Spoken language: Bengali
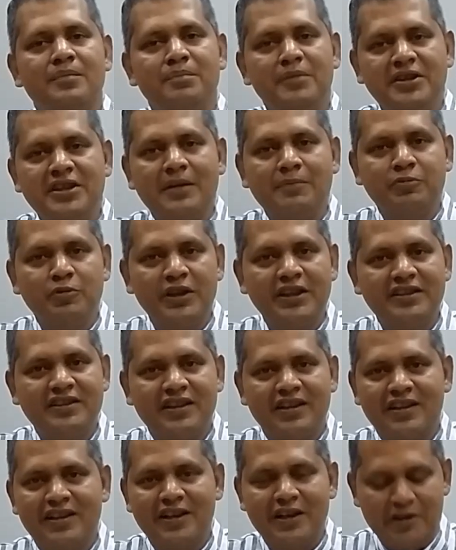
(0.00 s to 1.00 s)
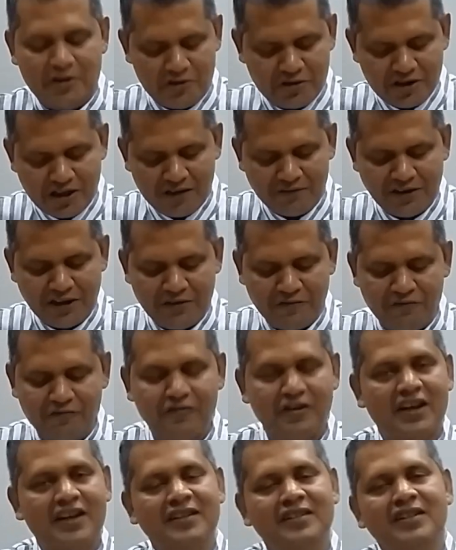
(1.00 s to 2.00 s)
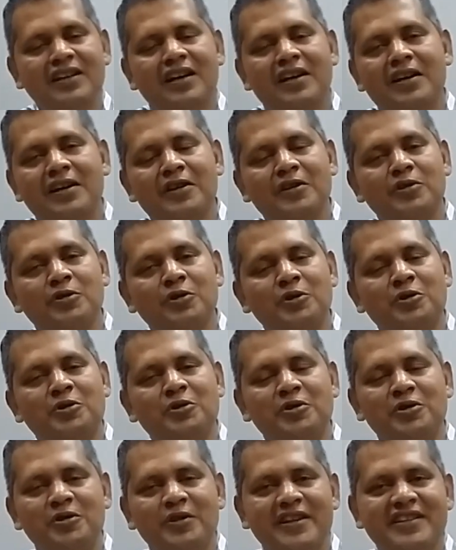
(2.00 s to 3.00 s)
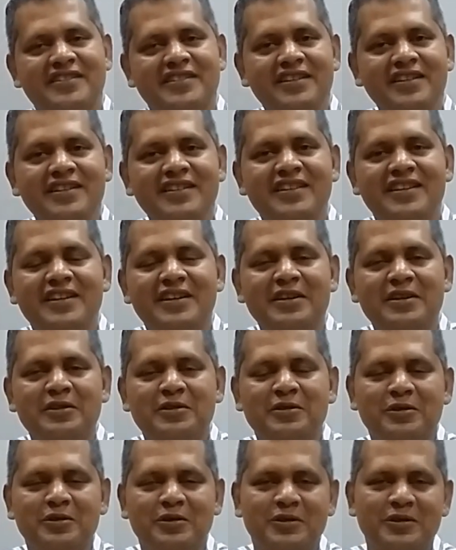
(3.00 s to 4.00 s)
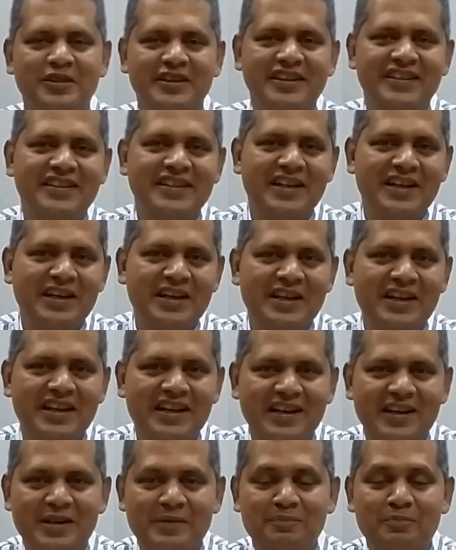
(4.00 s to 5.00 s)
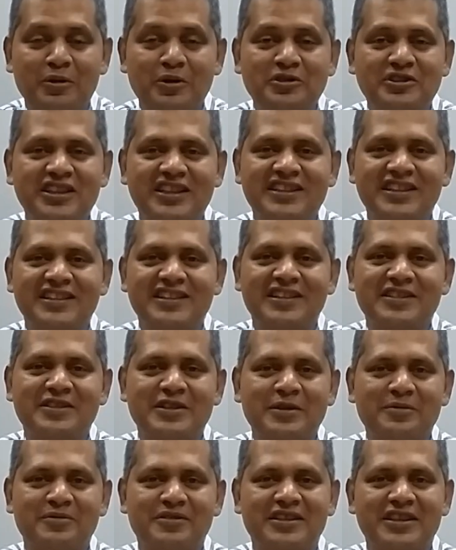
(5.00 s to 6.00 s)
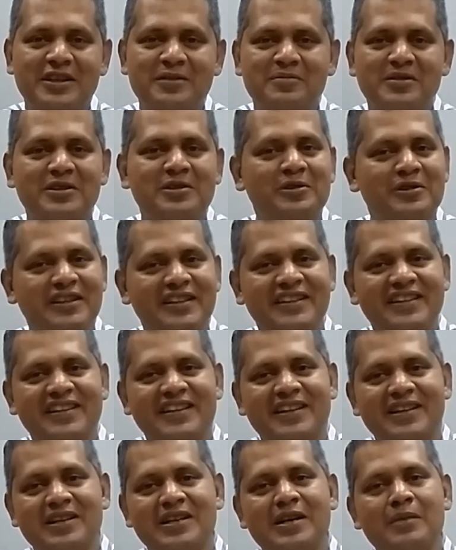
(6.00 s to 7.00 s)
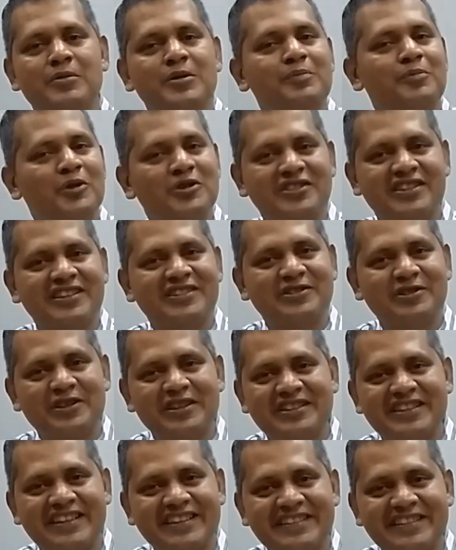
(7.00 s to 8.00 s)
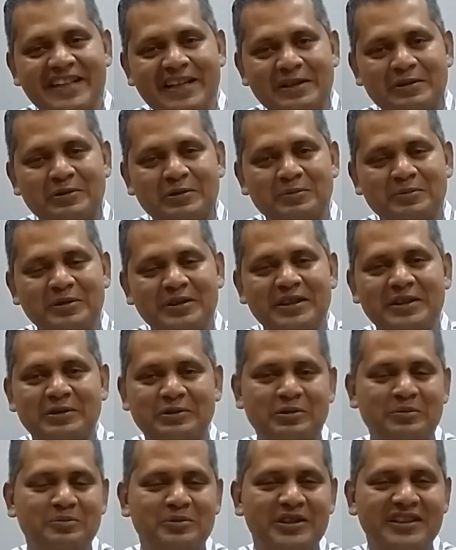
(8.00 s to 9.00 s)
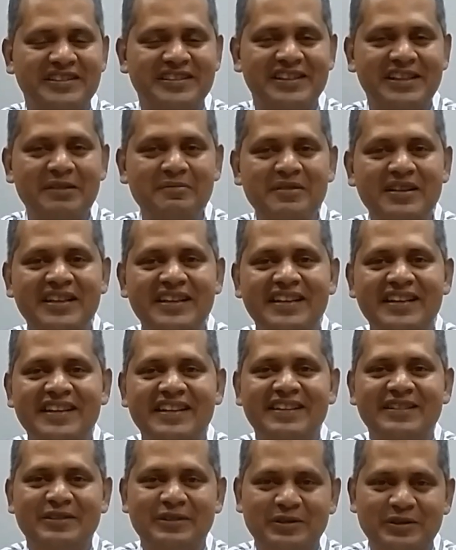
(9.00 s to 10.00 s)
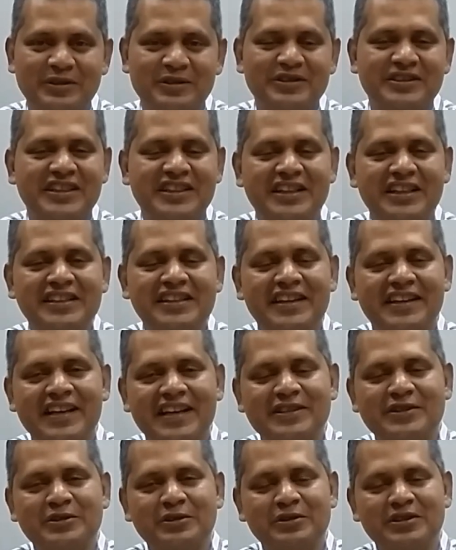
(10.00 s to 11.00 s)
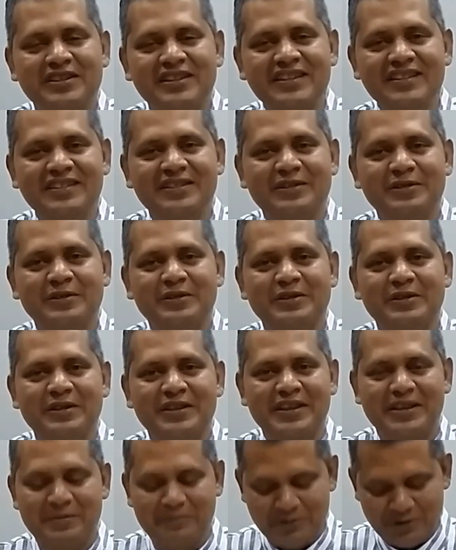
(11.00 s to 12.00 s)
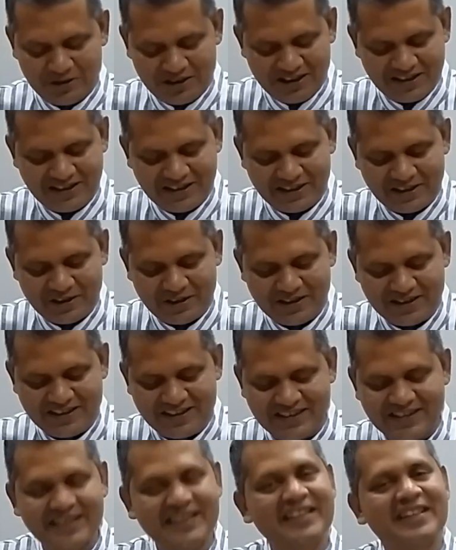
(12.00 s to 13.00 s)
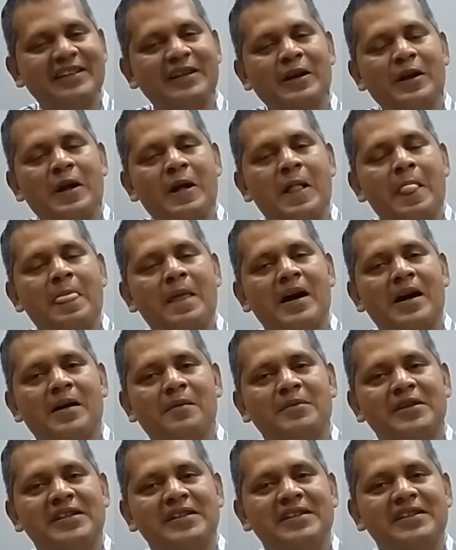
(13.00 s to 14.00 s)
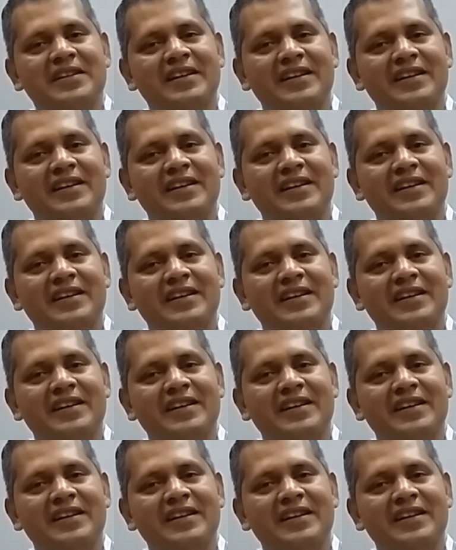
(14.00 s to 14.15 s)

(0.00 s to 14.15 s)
মিট আপ উইথ ট্রাভেল অ্যান্ড ফান রোড টু ইউএসএ তো এটা পঞ্চাশ হাজার সাবস্ক্রাইবার হলে আমি পঞ্চাশ জনের সাথে দেখা করব এরকম বলেছিলাম তো সেটা নিয়ে কাজ চলছে তো এর মধ্যে যেটা হয়েছে যে আমি